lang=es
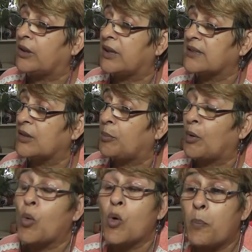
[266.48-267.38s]
que se
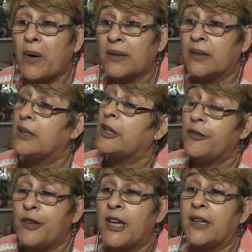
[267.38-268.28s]
preocupan y
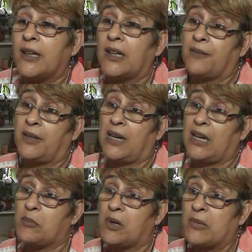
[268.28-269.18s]
vienen a ver a
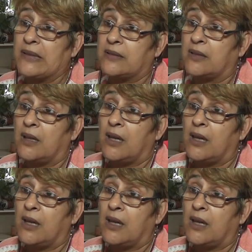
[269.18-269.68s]
las mamás.